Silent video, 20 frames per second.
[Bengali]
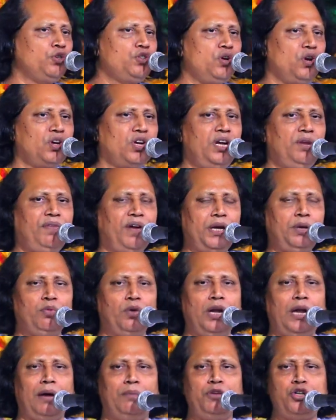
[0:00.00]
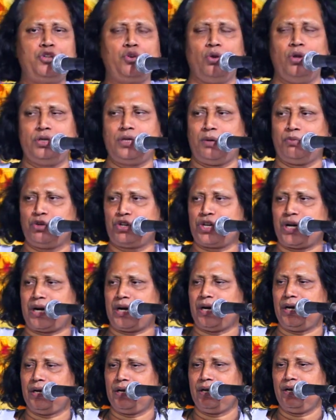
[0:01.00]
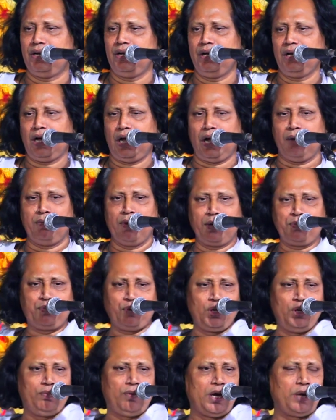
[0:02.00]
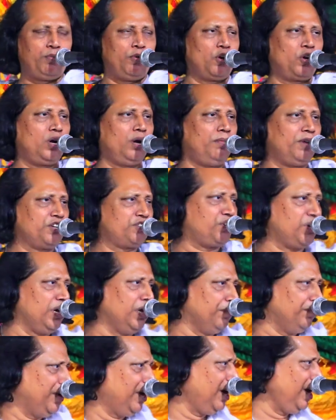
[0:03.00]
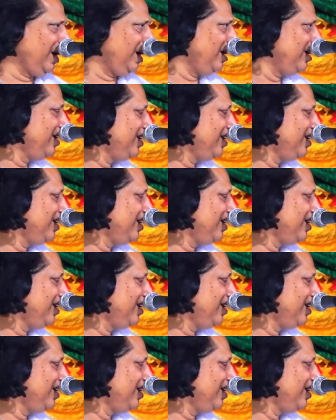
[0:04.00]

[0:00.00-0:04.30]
জর গিফারি বলে আমি চলে যাব সেখানে আমার পরিবারবর্গ আমার ছেলে মেয়ে